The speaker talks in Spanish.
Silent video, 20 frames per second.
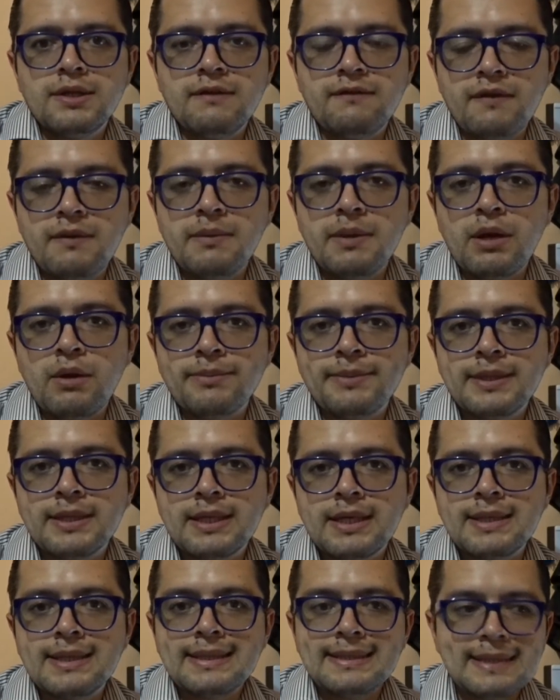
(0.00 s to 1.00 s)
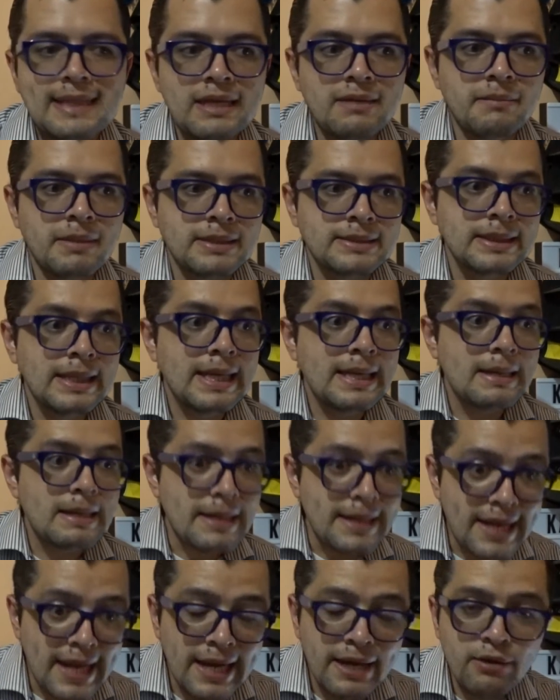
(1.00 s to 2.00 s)
de fibra óptica de Telmex,
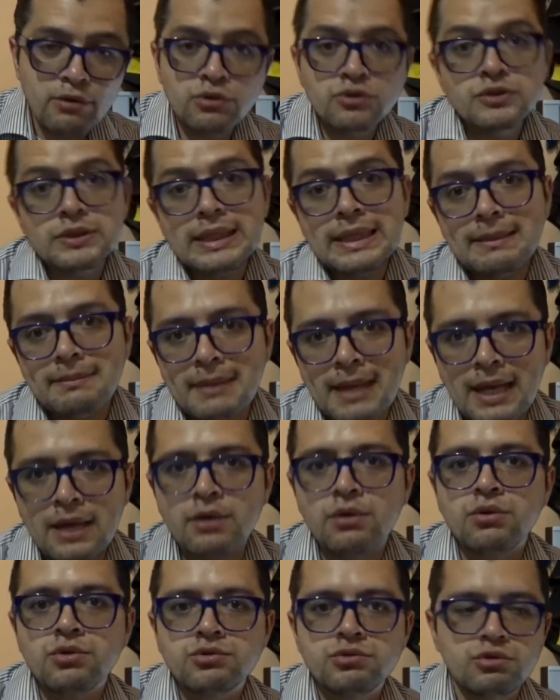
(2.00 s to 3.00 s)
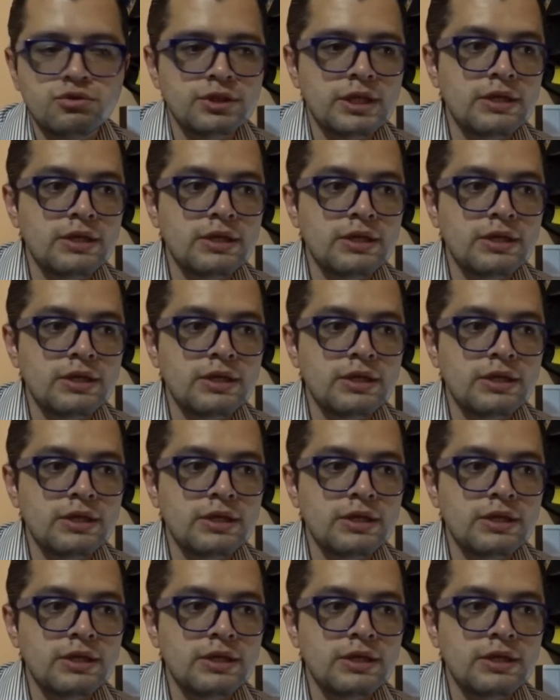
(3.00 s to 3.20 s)
negros y blancos.